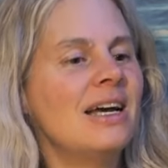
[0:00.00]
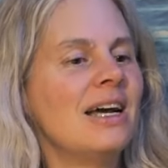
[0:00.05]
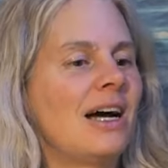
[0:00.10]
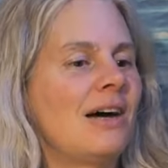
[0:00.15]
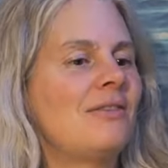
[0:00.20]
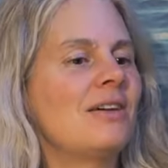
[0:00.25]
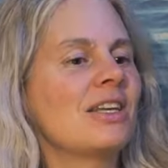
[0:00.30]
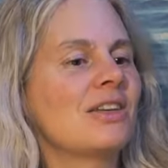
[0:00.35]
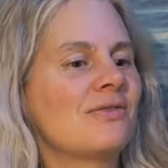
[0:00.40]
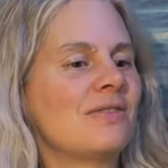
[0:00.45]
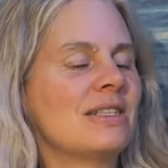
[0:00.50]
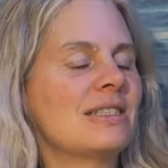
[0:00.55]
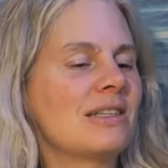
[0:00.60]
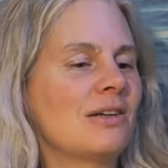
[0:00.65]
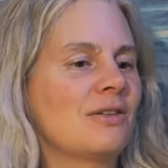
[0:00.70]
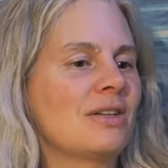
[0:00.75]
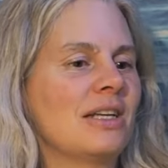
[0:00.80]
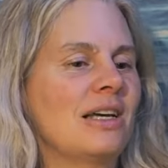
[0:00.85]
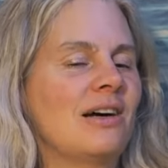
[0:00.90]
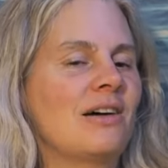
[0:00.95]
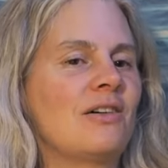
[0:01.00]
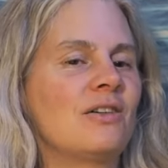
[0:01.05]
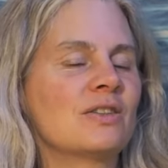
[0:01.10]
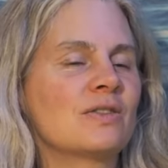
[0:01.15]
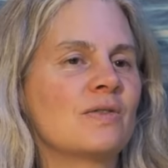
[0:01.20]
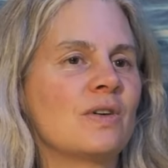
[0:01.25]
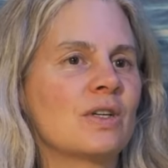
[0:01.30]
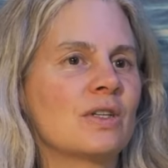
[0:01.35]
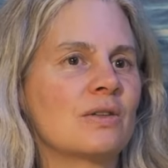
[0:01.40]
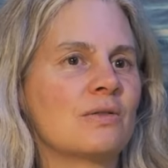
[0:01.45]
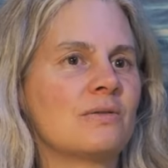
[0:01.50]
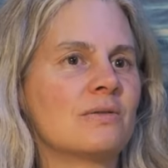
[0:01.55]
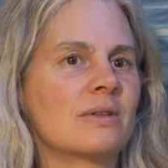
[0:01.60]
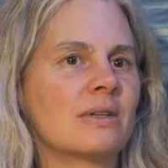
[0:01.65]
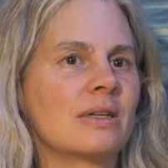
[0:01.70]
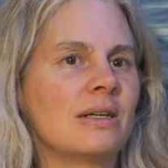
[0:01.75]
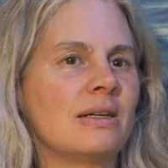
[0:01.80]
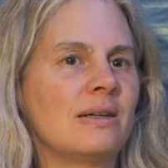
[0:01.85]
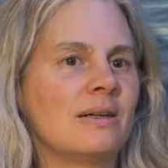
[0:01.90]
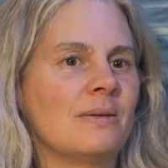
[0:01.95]
Aber ich finde es auch eine
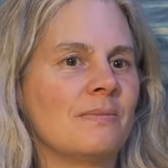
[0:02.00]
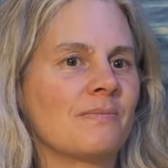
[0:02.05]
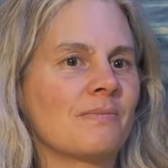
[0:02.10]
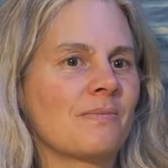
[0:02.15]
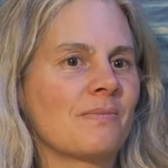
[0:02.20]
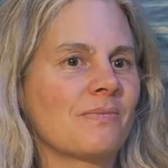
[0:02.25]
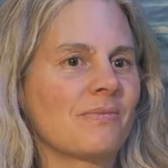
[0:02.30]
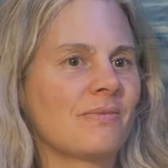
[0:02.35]
Herausforderung, ähm,